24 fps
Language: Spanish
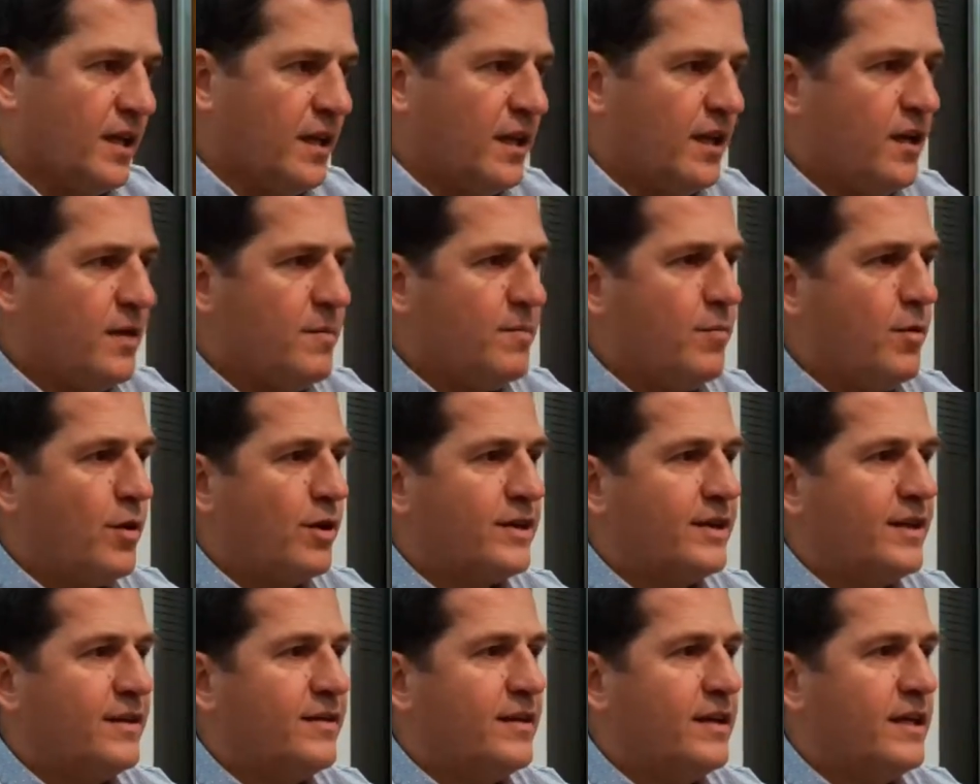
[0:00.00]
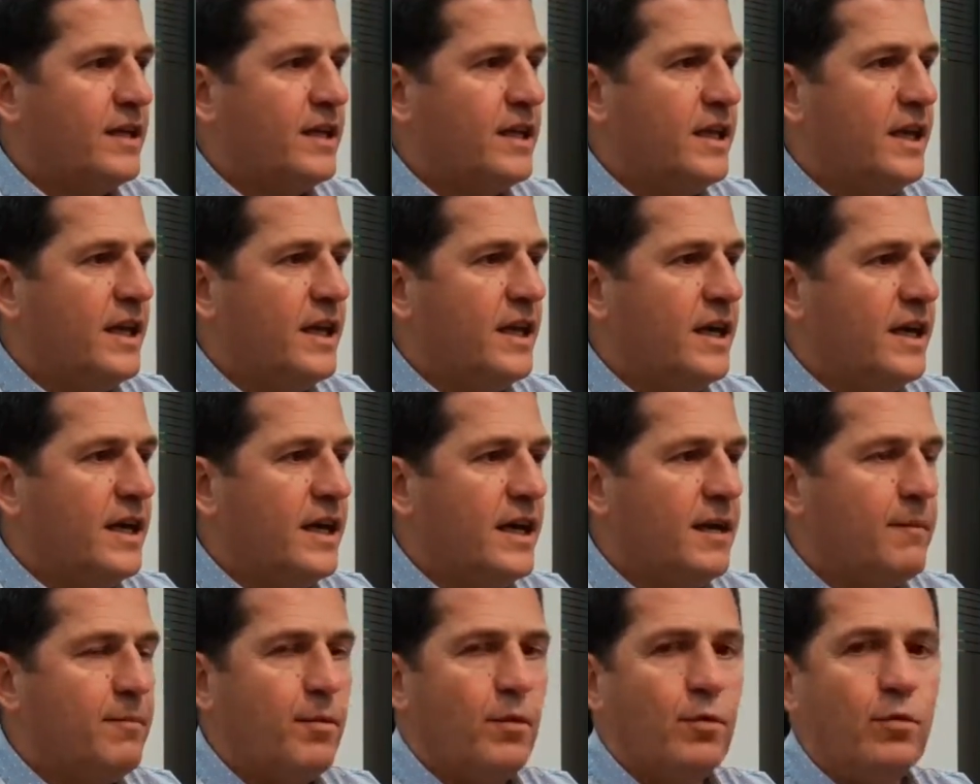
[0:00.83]
de la importancia que tiene
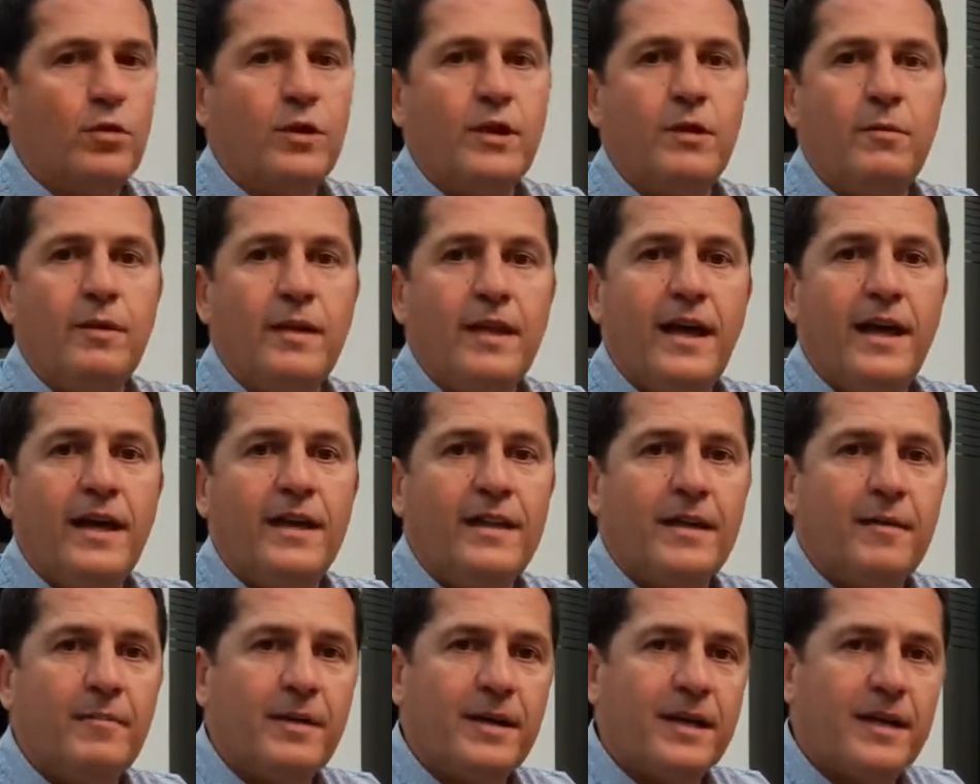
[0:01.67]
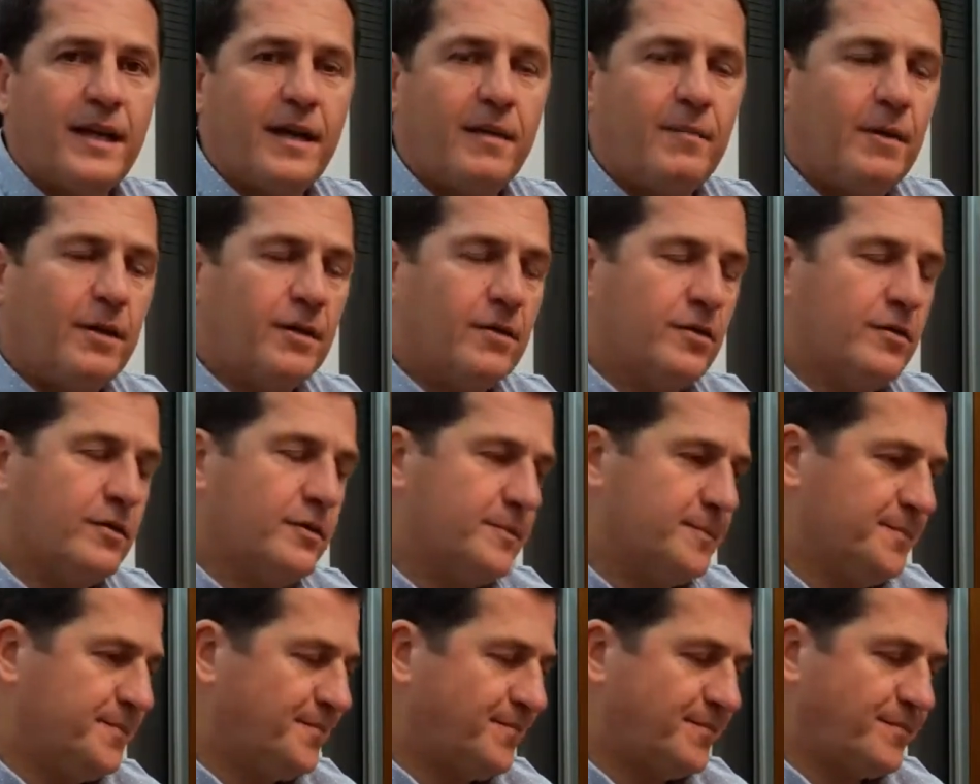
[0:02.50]
la, productividad de este departamento,
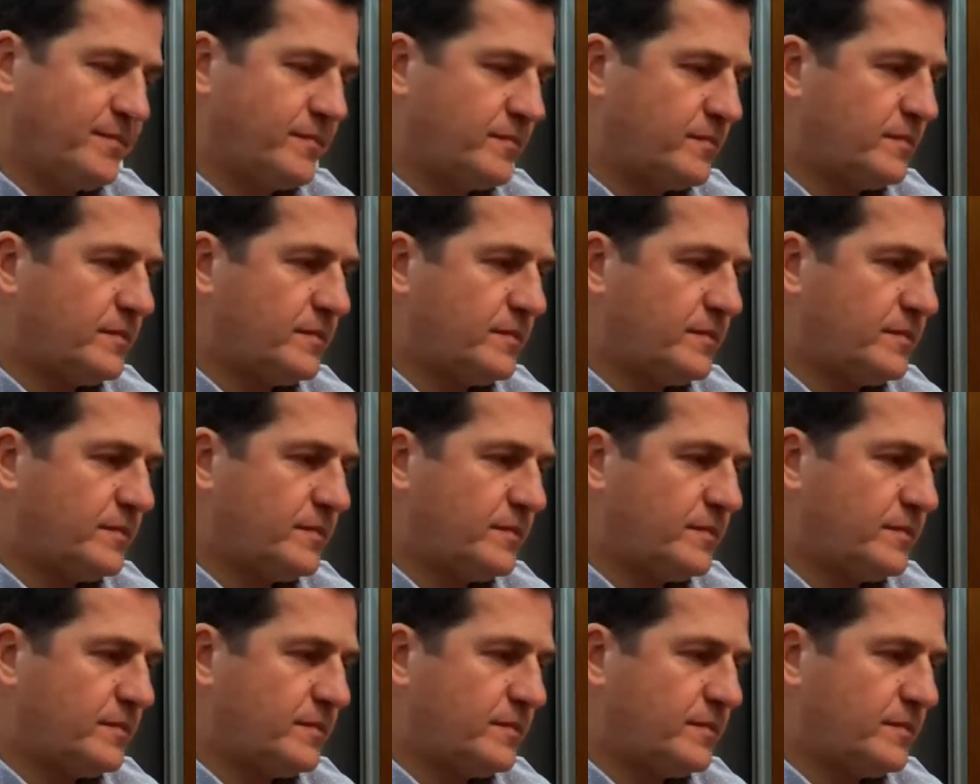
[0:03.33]
¿no?